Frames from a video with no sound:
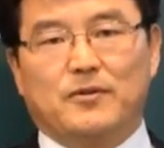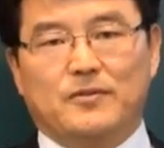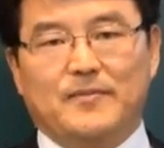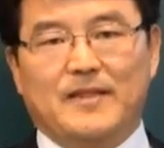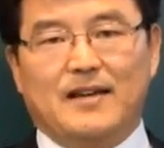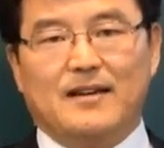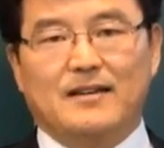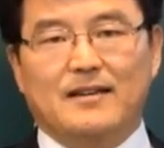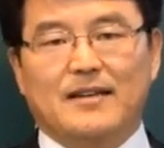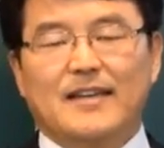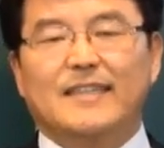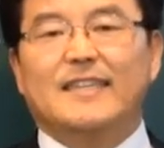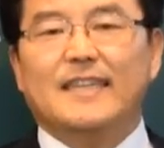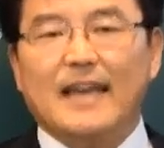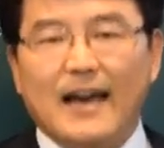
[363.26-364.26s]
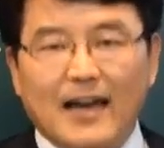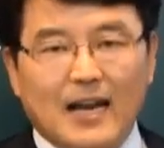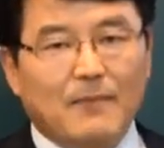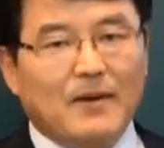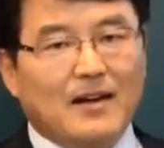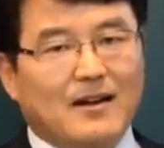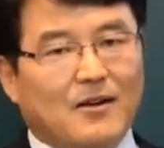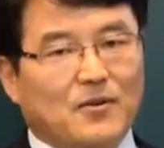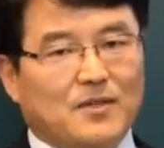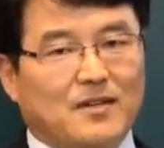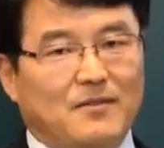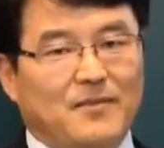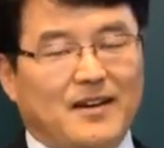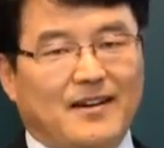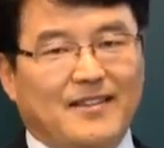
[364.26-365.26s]
없습니다. 시 하나만 갖고
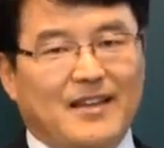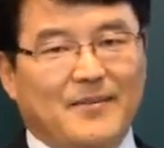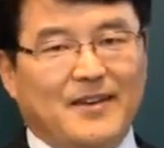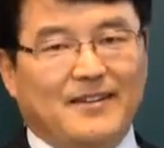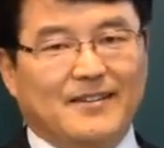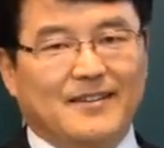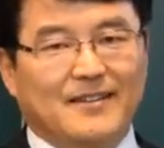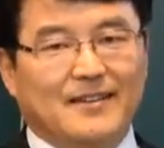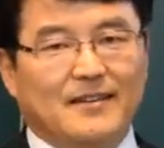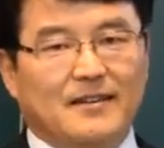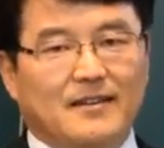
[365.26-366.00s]
설명한다면